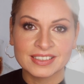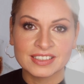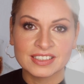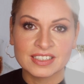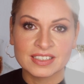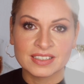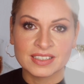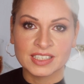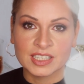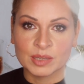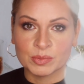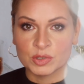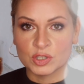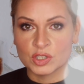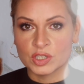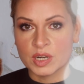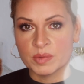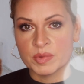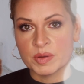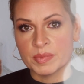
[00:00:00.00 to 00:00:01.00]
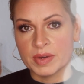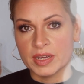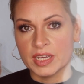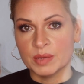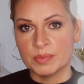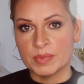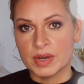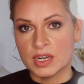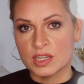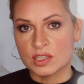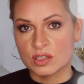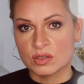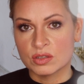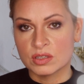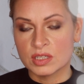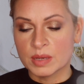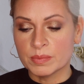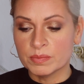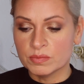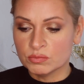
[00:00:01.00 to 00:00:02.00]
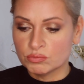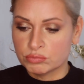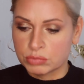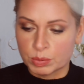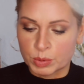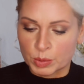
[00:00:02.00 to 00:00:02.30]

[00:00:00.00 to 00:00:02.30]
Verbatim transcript: dass ich gesagt habe, ich stelle mir mal eben alles zusammen.